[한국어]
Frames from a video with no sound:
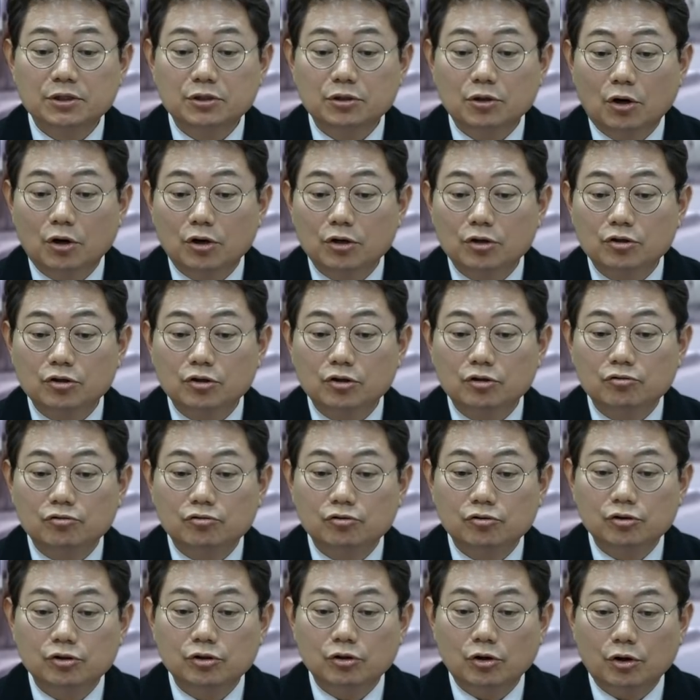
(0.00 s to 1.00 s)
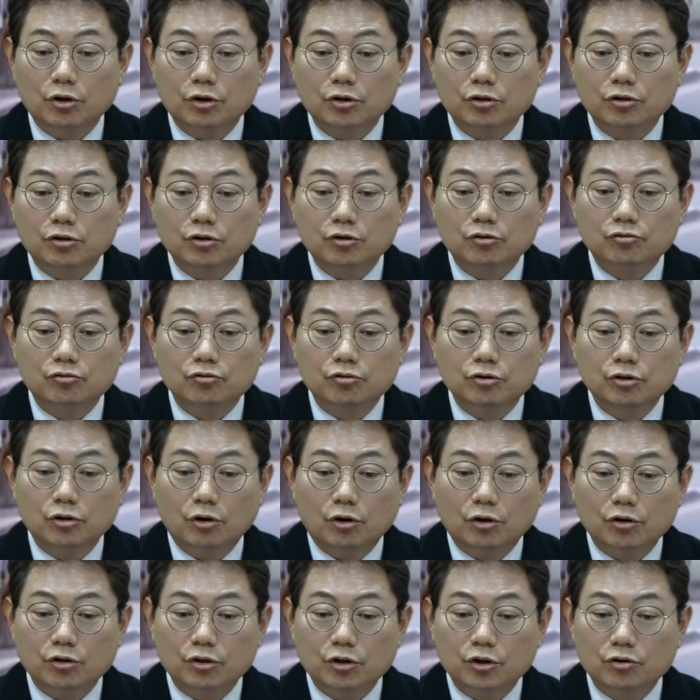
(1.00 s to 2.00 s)
여기도 있고 여기도 있고
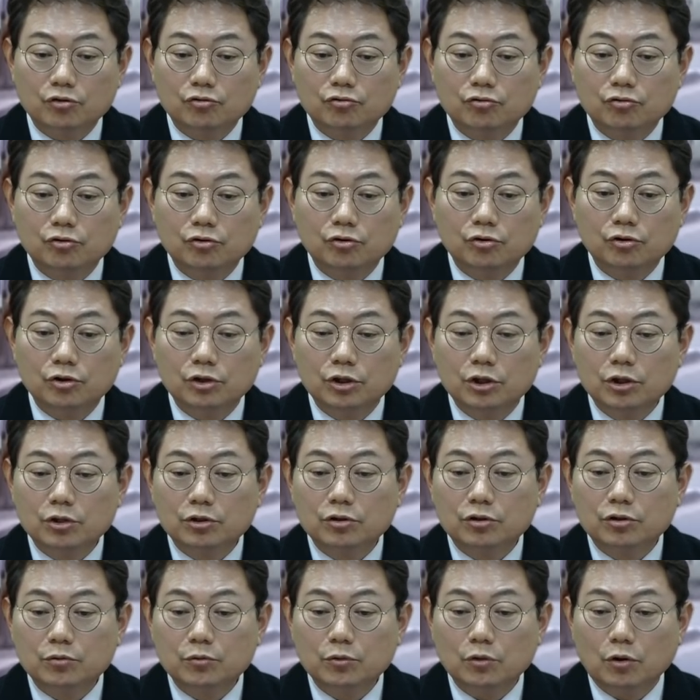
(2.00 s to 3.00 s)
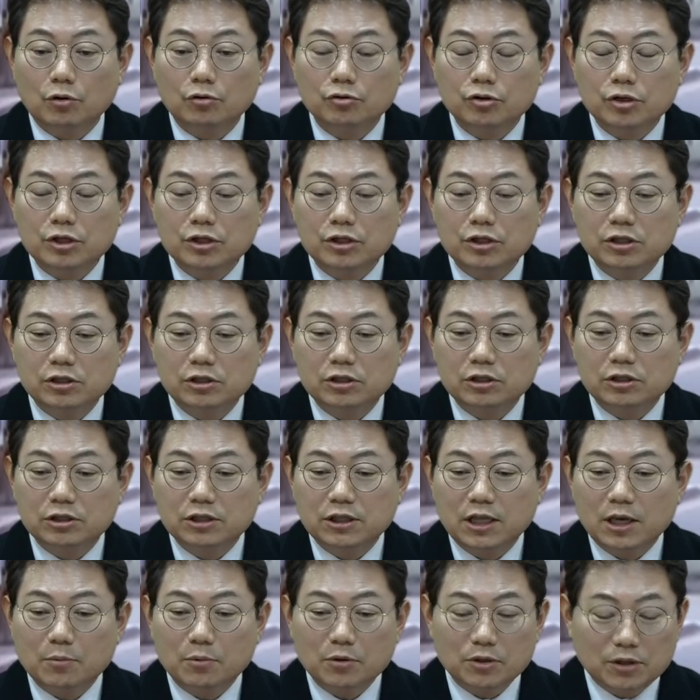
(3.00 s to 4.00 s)
여기도 있고 그럼 여기도 있을
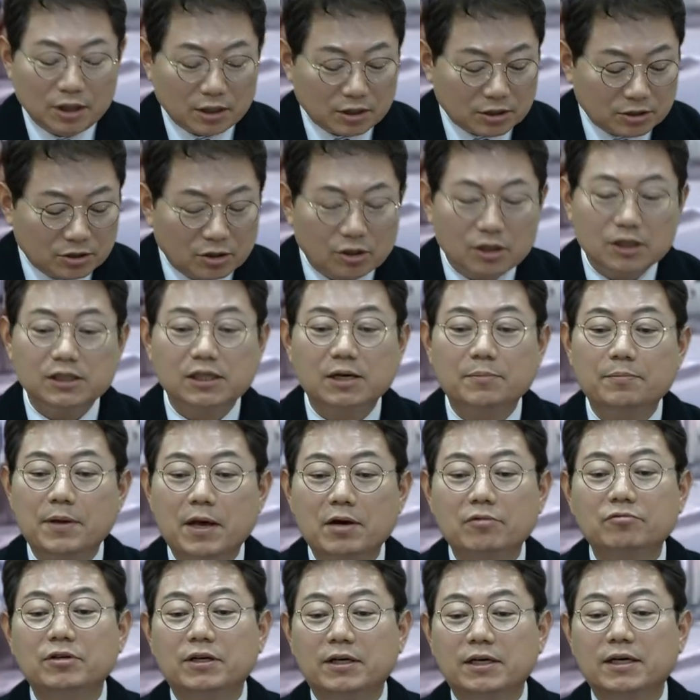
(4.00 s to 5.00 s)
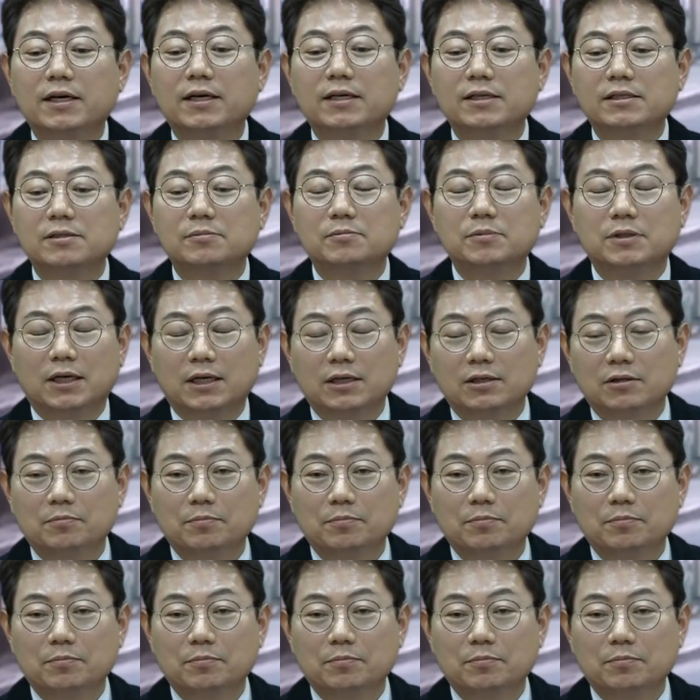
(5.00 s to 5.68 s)
듯해 보이는데 그거는 일단 빼고 얘기하겠습니다.